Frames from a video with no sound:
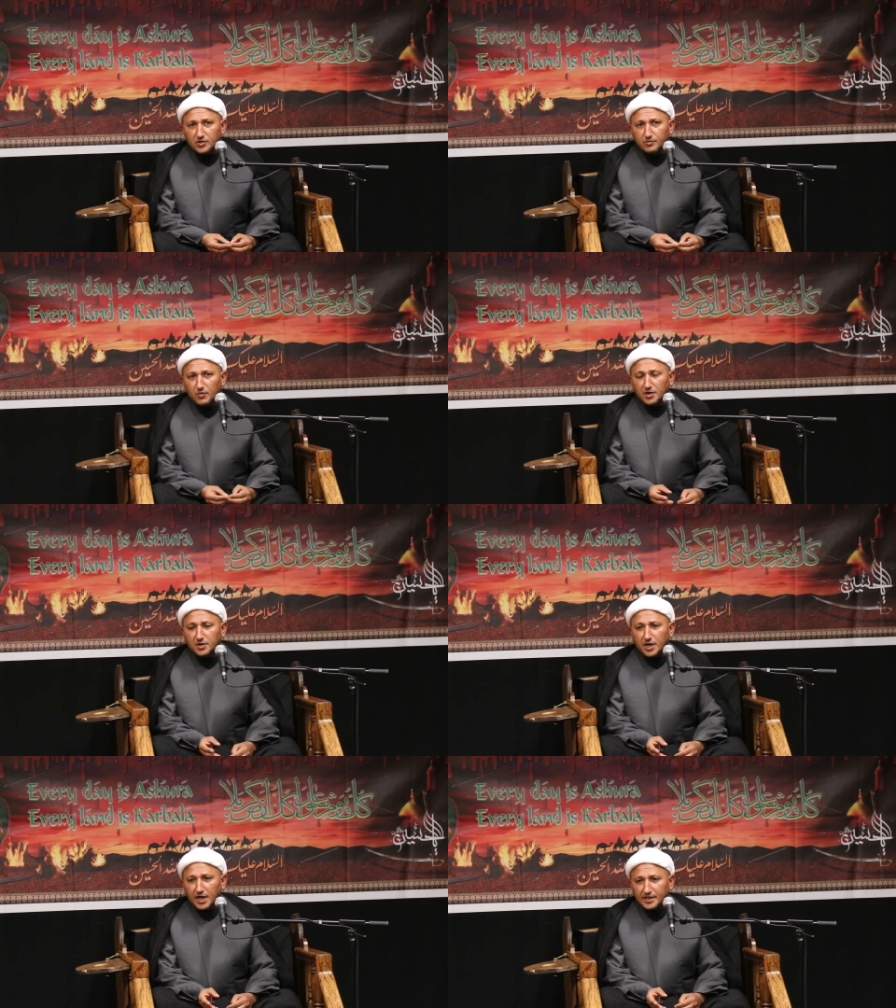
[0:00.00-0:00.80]

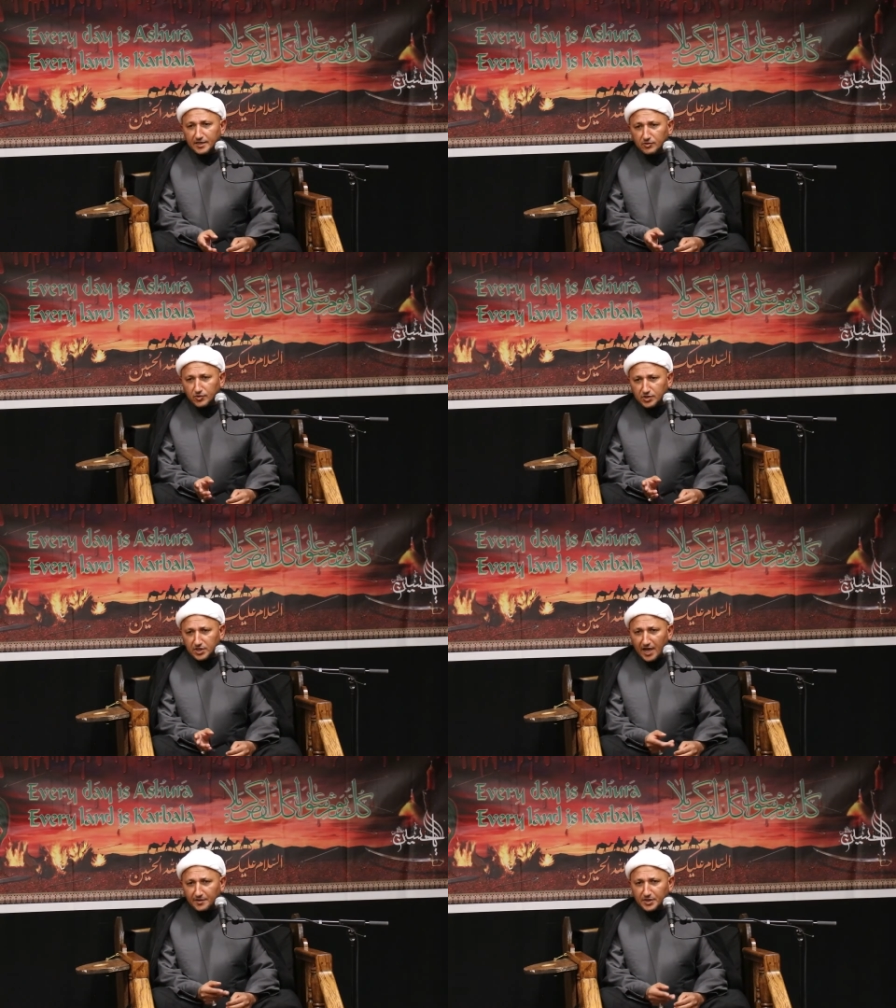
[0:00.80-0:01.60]
تمر على
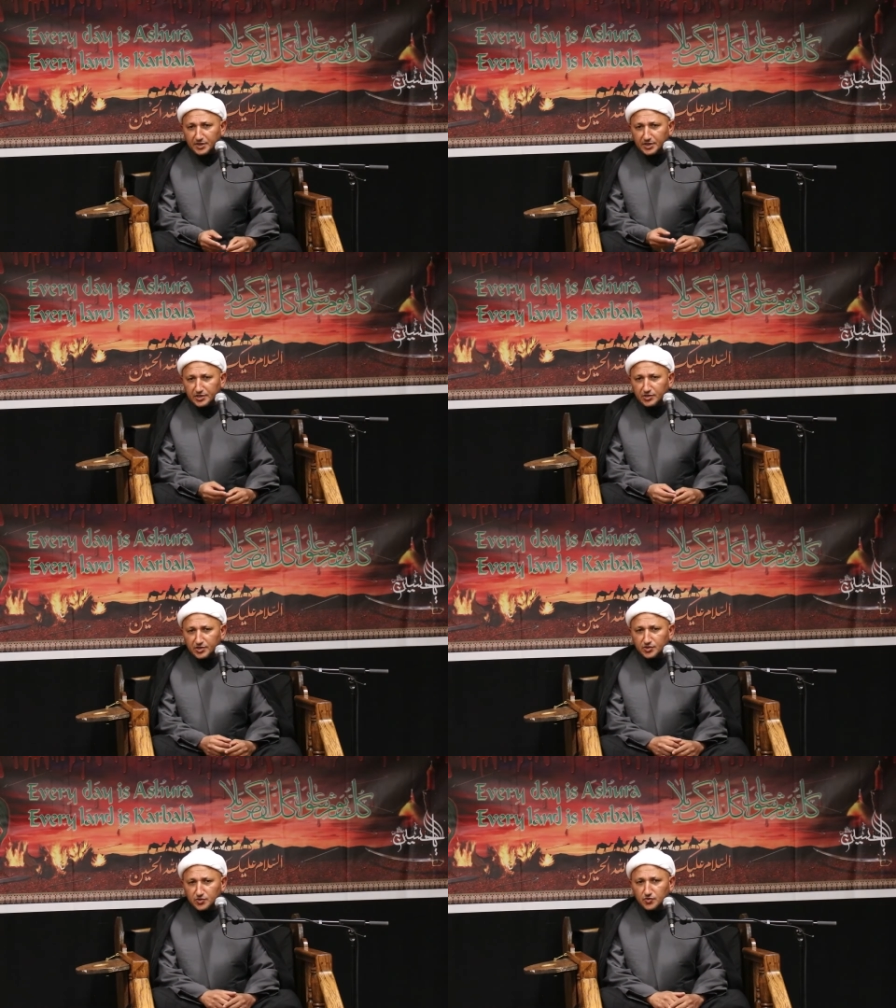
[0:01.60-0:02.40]
الكتاب اللي
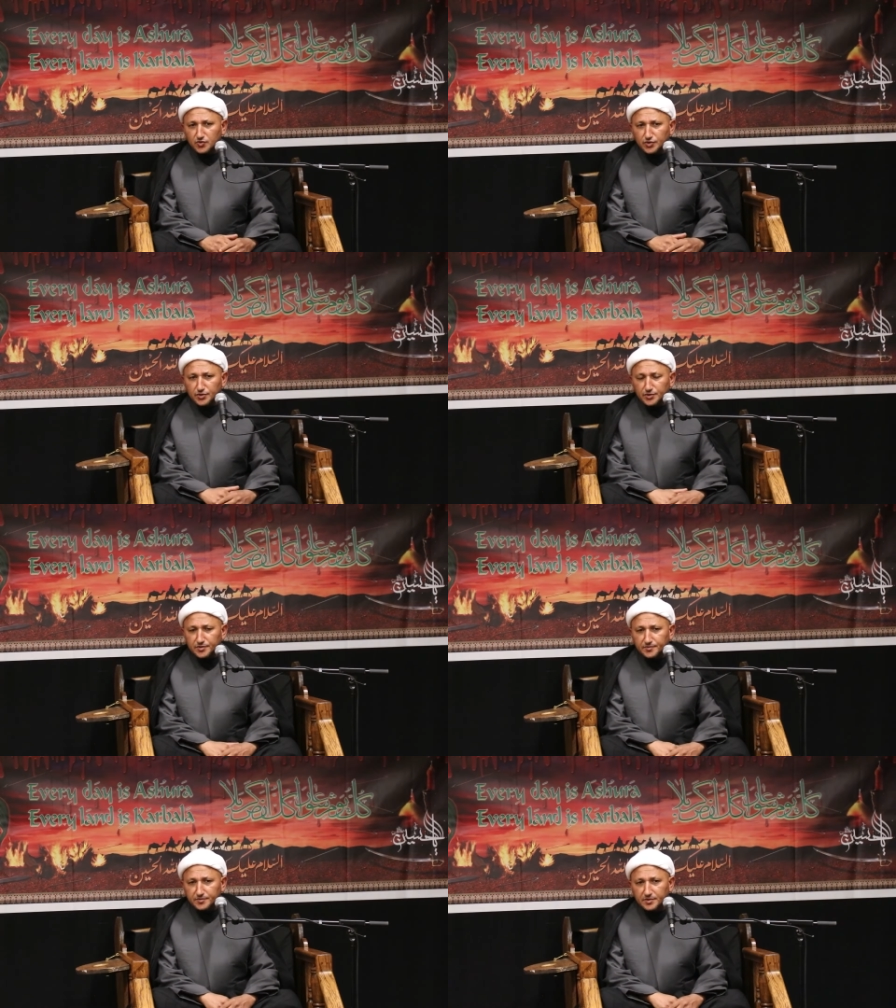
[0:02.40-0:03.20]
يدرسون
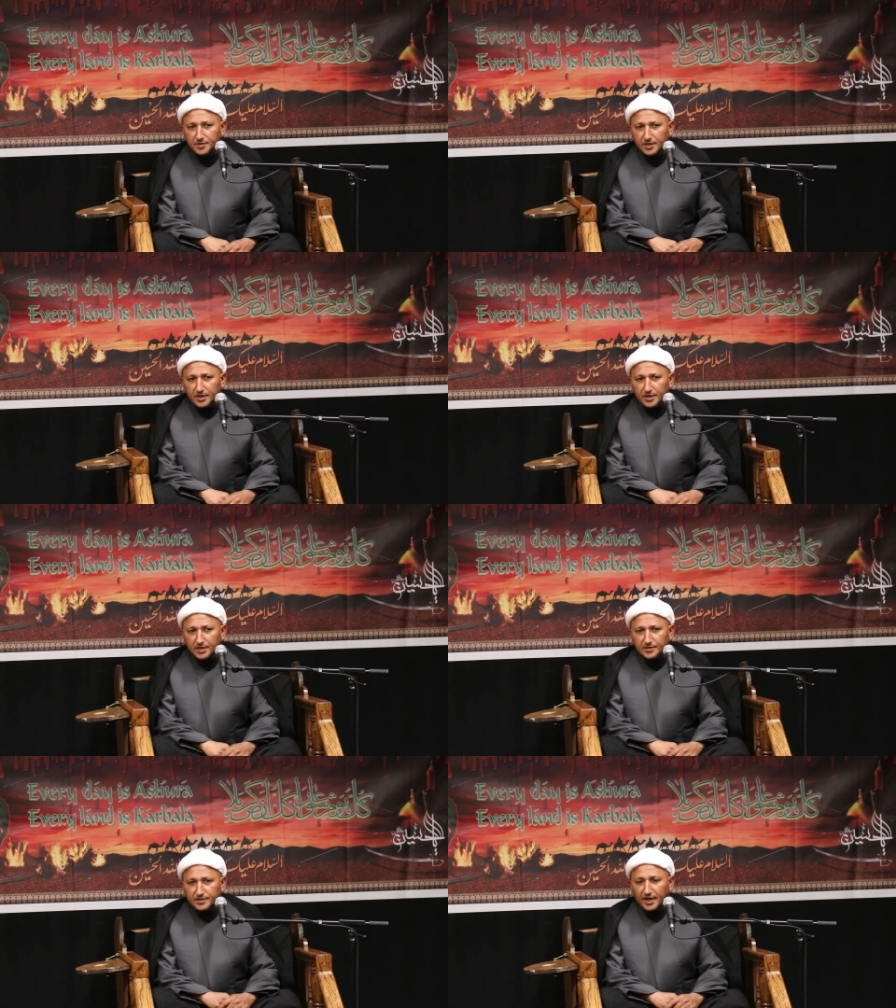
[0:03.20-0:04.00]

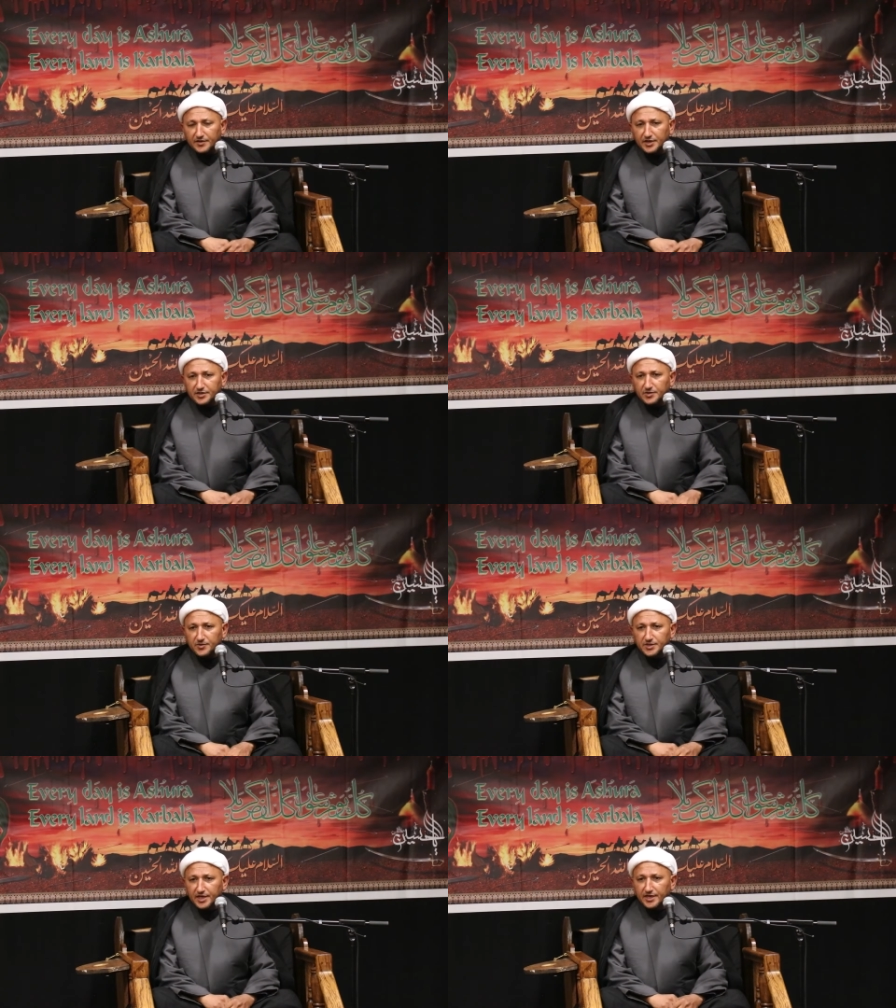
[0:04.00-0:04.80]
نهضه
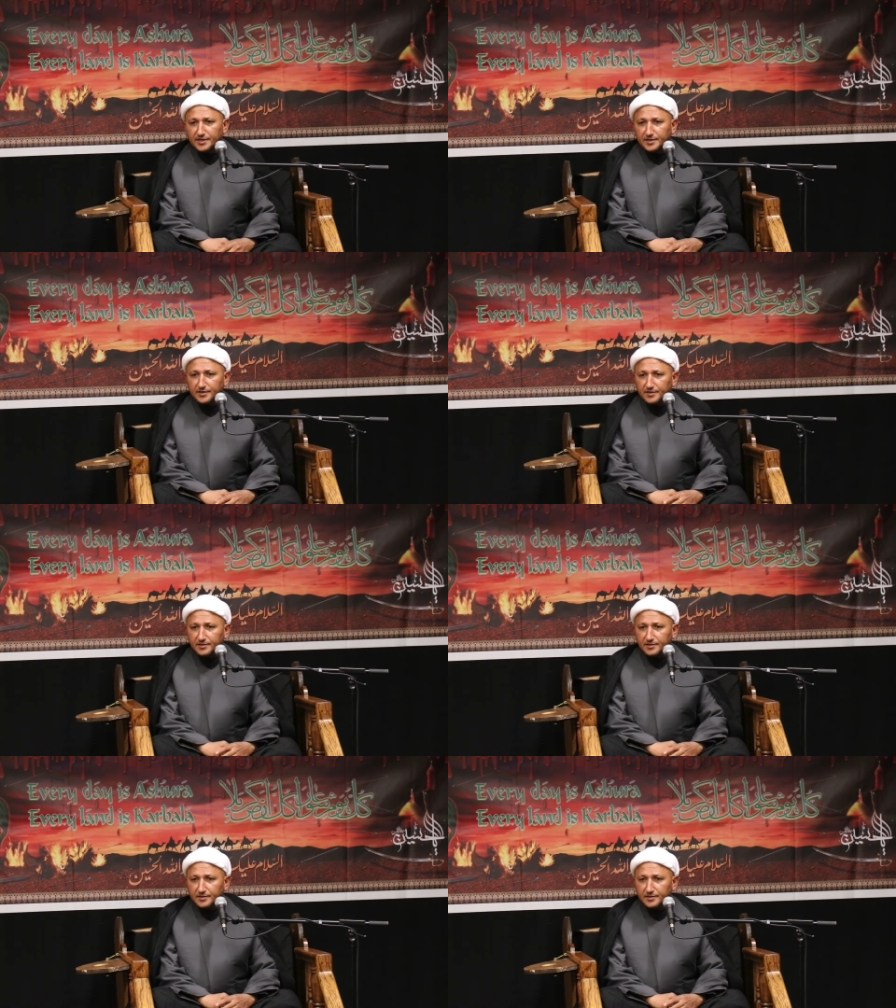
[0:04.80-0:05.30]
الحسين